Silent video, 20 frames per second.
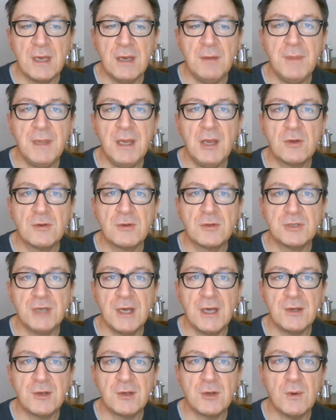nel
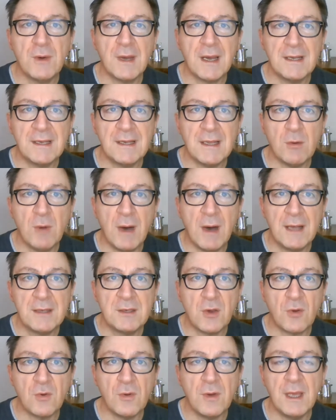
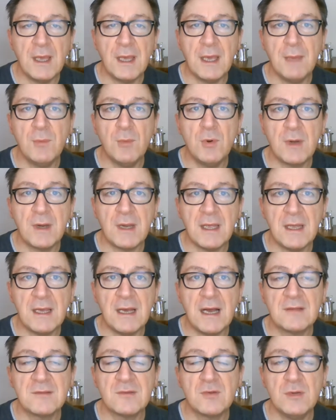1844 e
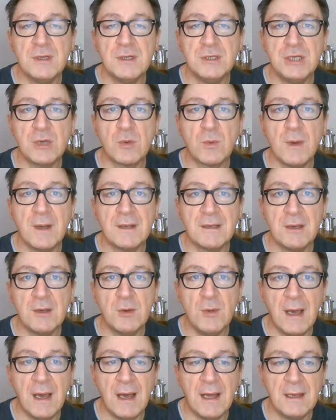morì a soli
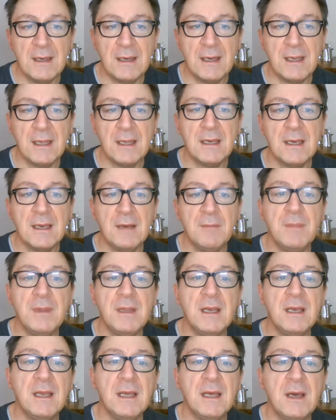52 anni nel
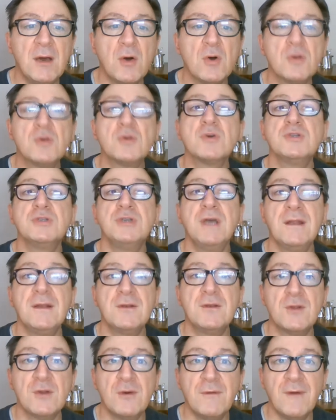
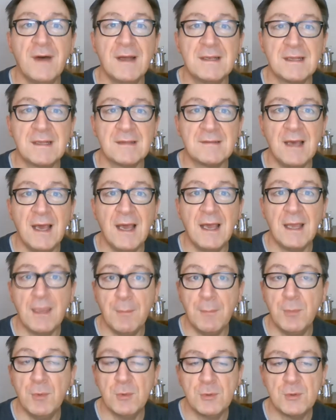1896
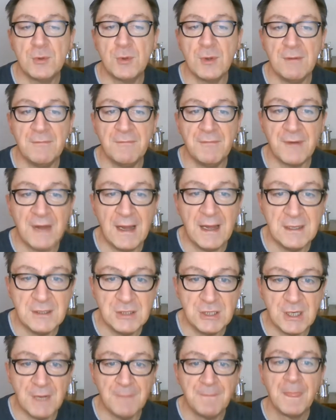appunto in
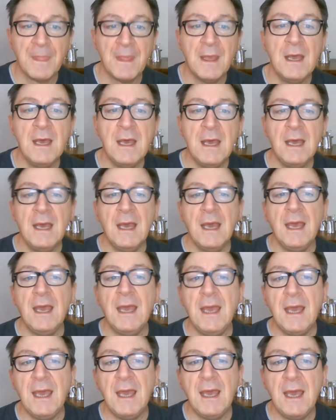Francia.
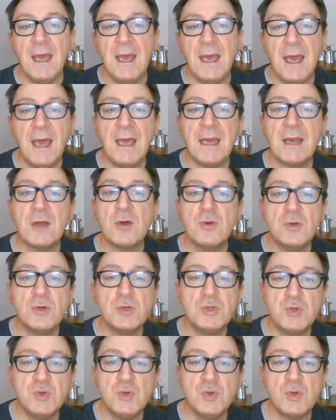E è
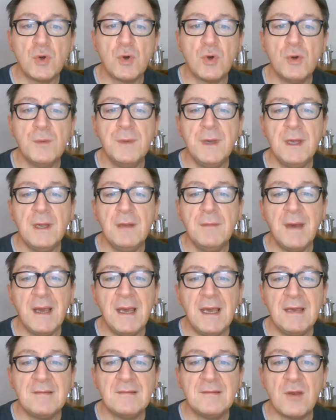riconosciuto come il
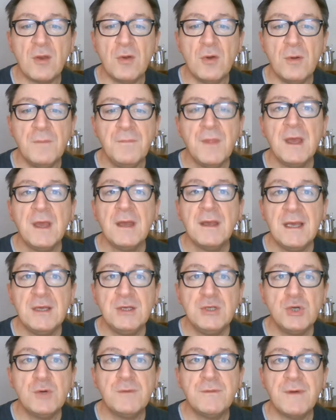maestro
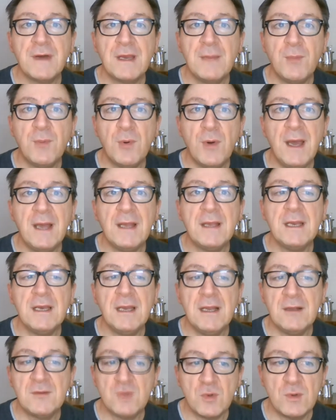dei giovani poeti
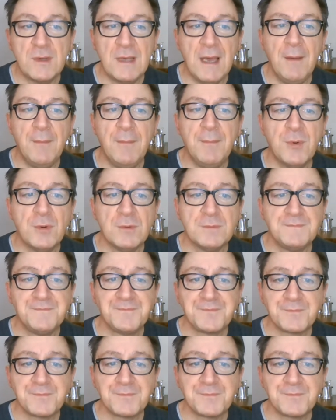del suo tempo,